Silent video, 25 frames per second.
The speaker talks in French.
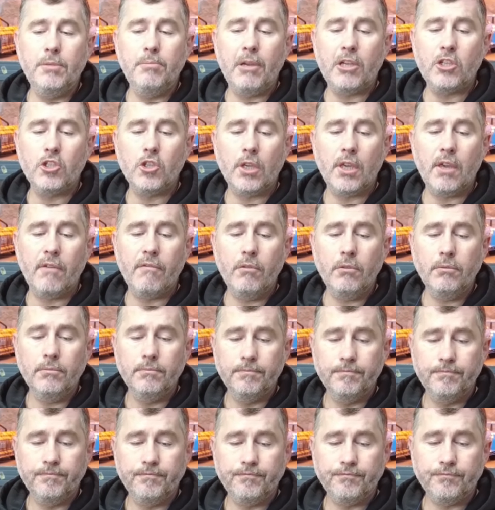pare-choc avant.
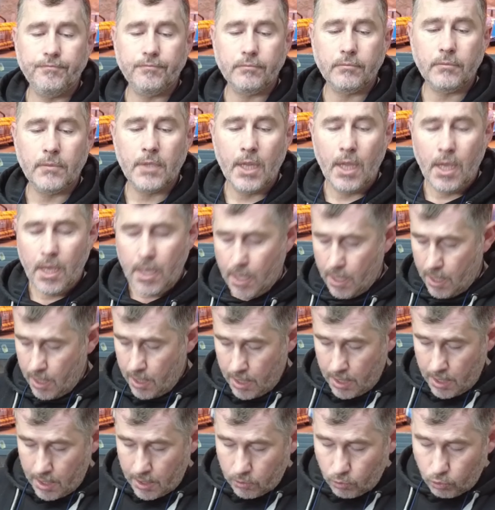
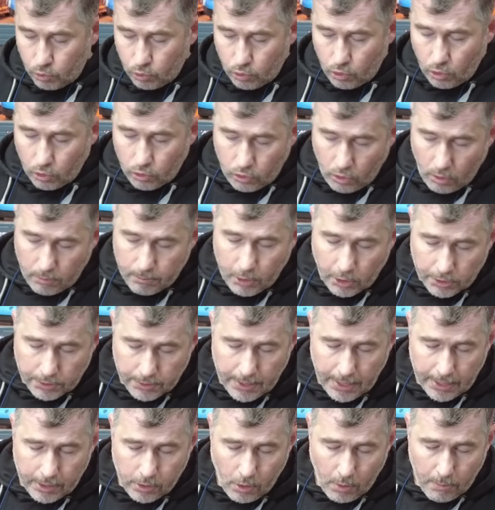Tu te demandes
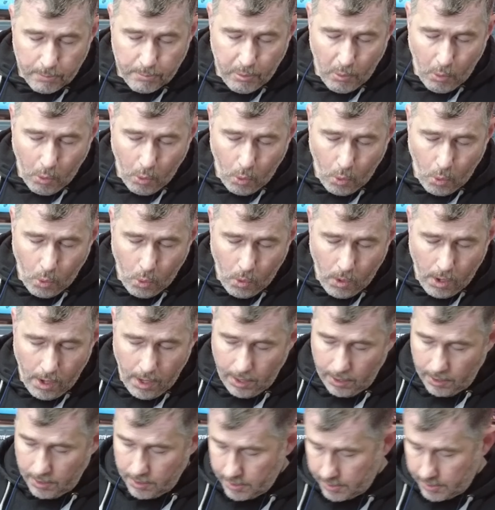d'ailleurs pourquoi...